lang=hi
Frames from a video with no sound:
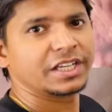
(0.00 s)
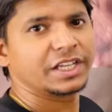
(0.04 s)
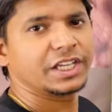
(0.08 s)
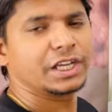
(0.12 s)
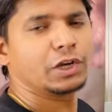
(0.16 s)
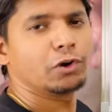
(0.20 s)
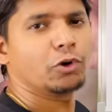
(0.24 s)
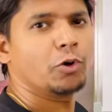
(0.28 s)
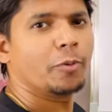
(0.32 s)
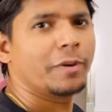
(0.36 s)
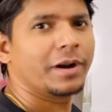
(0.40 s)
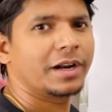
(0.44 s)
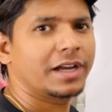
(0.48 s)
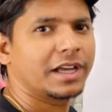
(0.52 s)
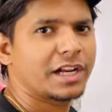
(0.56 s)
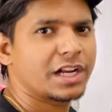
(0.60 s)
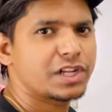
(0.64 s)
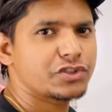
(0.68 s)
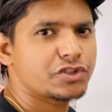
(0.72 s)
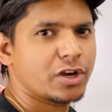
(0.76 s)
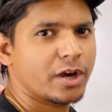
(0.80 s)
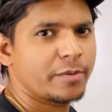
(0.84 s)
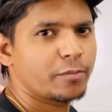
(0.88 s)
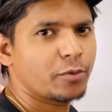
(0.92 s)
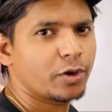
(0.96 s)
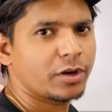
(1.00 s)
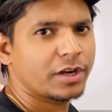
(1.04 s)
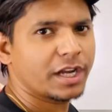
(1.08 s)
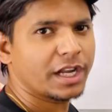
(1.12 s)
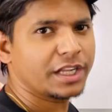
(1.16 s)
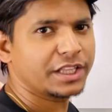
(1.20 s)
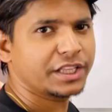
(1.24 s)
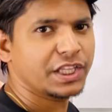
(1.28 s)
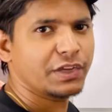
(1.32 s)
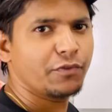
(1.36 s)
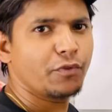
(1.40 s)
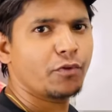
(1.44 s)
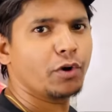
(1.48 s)
कि ग्लोबल कलर जो हम लोग
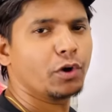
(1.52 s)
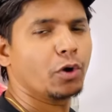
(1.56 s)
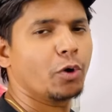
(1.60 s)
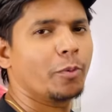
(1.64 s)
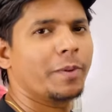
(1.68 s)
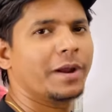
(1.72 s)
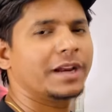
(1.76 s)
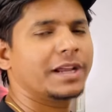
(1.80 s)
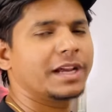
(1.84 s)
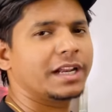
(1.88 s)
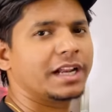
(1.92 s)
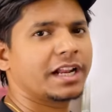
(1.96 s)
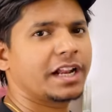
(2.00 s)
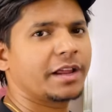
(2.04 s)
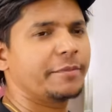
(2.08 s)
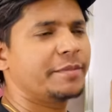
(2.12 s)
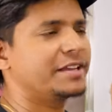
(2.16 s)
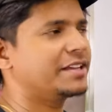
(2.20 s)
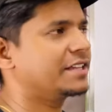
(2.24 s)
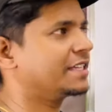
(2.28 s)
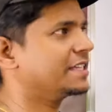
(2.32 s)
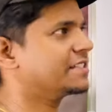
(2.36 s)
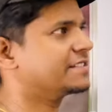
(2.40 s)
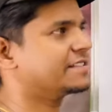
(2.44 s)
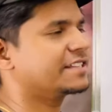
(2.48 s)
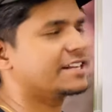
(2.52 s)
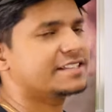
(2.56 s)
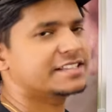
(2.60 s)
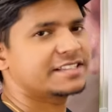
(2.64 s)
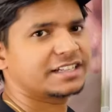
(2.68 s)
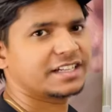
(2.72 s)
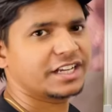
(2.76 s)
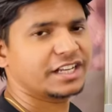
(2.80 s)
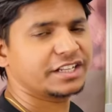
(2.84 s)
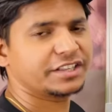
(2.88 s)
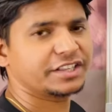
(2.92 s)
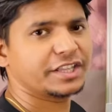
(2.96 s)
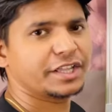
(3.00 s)
करते हैं वो ग्लोबल कलर हमें किस तरह से
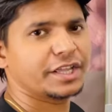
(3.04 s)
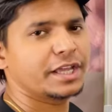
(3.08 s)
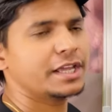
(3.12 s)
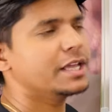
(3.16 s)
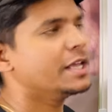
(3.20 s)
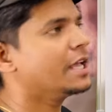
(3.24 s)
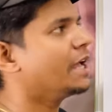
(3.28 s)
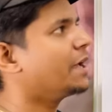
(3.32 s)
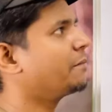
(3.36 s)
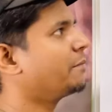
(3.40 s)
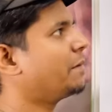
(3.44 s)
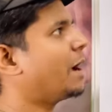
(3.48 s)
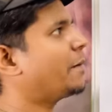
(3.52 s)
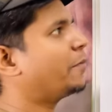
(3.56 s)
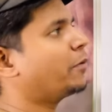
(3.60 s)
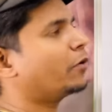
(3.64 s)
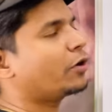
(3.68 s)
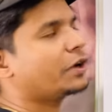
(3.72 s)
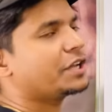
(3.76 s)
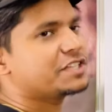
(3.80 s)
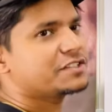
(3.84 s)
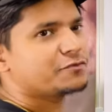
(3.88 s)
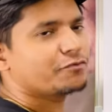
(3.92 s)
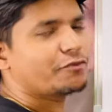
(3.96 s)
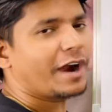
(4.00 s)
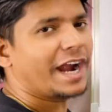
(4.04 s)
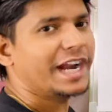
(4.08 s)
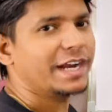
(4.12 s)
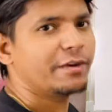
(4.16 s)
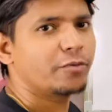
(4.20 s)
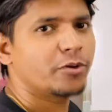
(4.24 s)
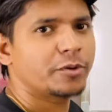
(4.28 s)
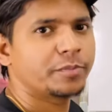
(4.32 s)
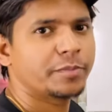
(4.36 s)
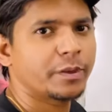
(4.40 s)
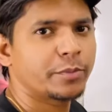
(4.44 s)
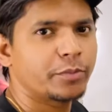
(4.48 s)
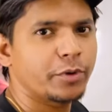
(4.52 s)
करते हैं मैं आप लोग को इस व्हाइट
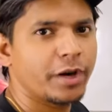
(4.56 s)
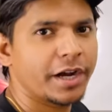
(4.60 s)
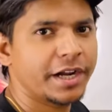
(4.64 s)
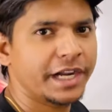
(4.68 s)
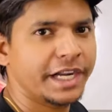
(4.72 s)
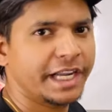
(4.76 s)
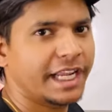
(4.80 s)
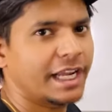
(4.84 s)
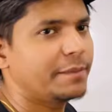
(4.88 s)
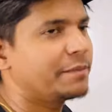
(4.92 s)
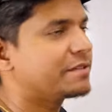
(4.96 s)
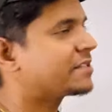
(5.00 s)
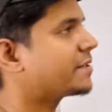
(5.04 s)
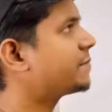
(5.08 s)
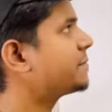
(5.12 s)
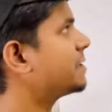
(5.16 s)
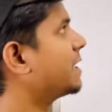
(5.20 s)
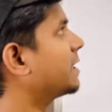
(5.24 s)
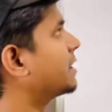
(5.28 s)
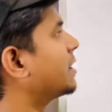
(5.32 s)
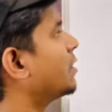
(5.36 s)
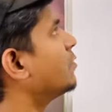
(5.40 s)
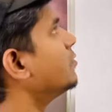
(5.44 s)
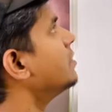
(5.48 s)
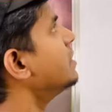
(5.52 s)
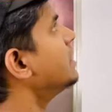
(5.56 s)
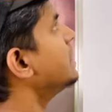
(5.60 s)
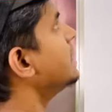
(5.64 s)
बोर्ड पर पूरा डिटेल में समझाता हूँ